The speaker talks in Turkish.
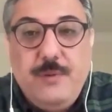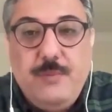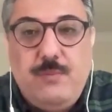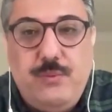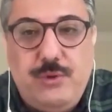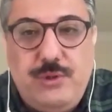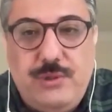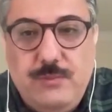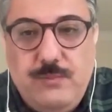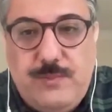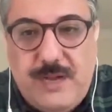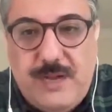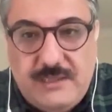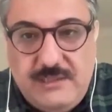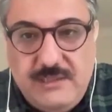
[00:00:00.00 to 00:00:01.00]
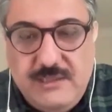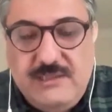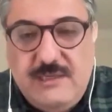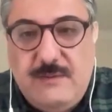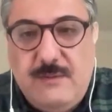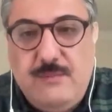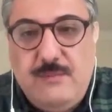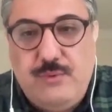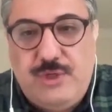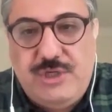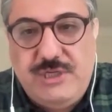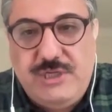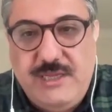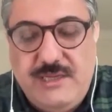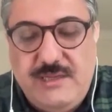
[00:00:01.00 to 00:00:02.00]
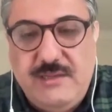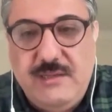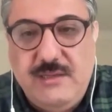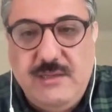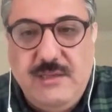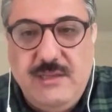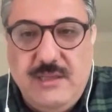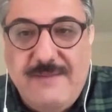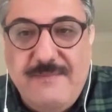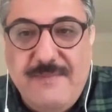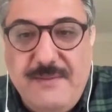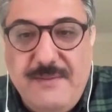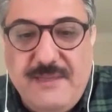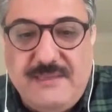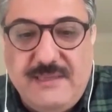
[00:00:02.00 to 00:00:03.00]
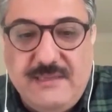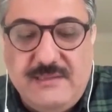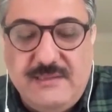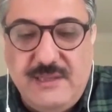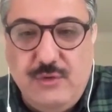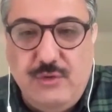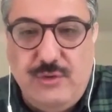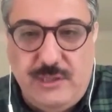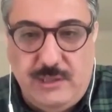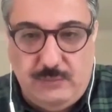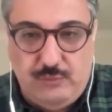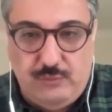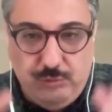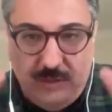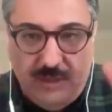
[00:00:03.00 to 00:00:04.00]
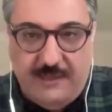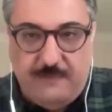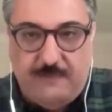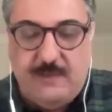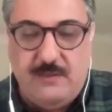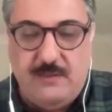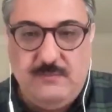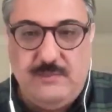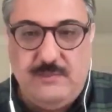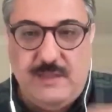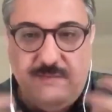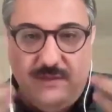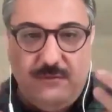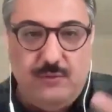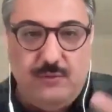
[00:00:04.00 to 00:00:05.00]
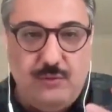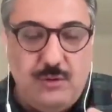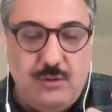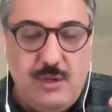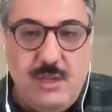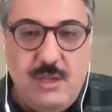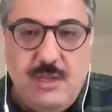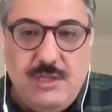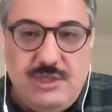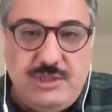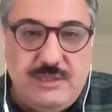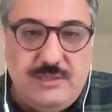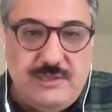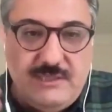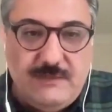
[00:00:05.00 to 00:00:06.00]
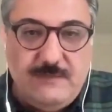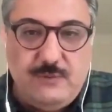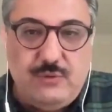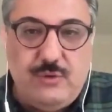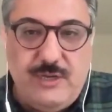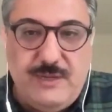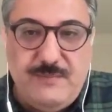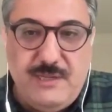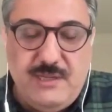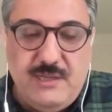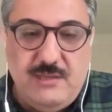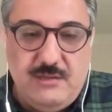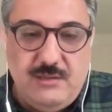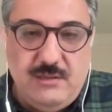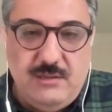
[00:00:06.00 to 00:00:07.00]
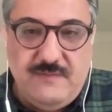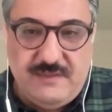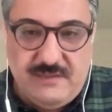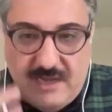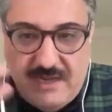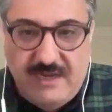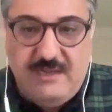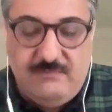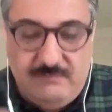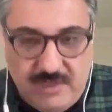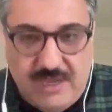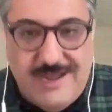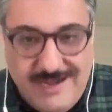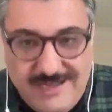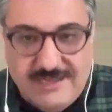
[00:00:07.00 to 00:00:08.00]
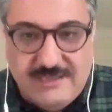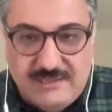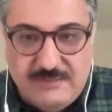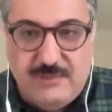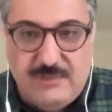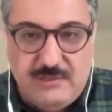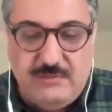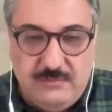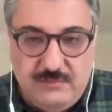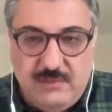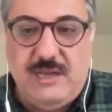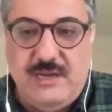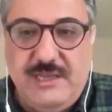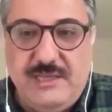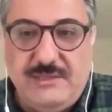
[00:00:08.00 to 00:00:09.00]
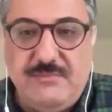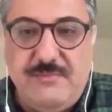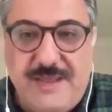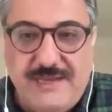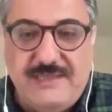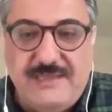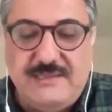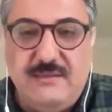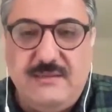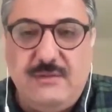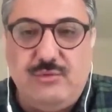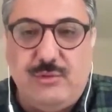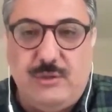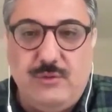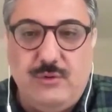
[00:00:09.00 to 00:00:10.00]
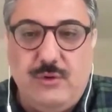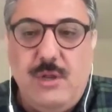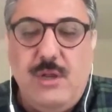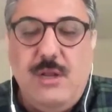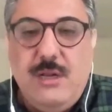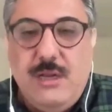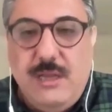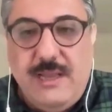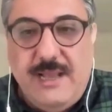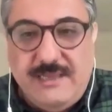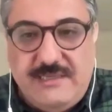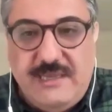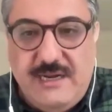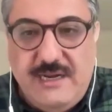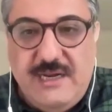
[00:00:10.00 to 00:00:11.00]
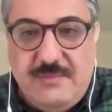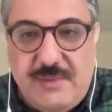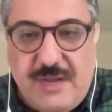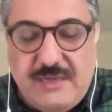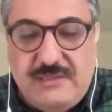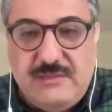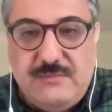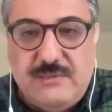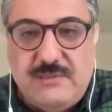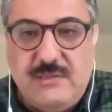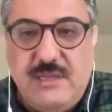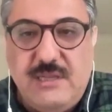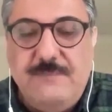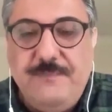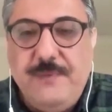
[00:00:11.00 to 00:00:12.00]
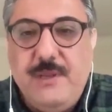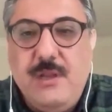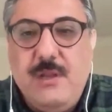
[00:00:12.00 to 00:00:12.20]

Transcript: Bu baktığın zaman bu kişilerin Ermeni meselesine yönelik tuğla gibi devletin o işte resmi söylemini e, ve tarih tarih yazımının tarih yazımının merkezine duran o e, eserlere baktığımızda